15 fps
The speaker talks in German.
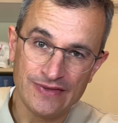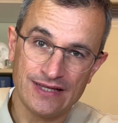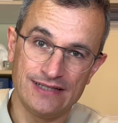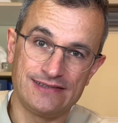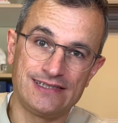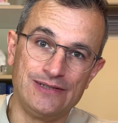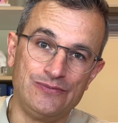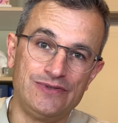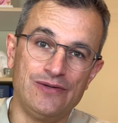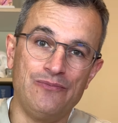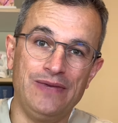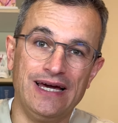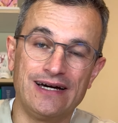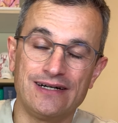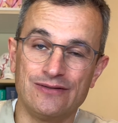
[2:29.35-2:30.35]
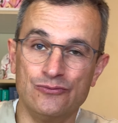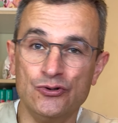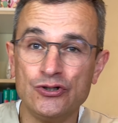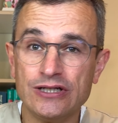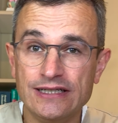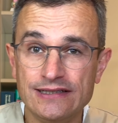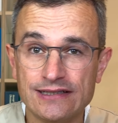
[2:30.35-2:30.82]
Es gibt mehrere
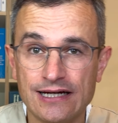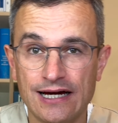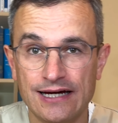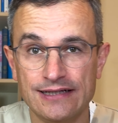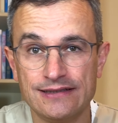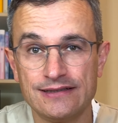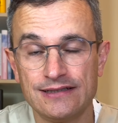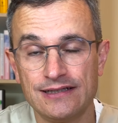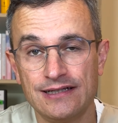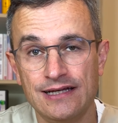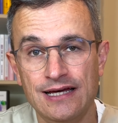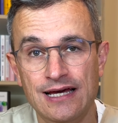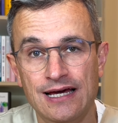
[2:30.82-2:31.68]
Möglichkeiten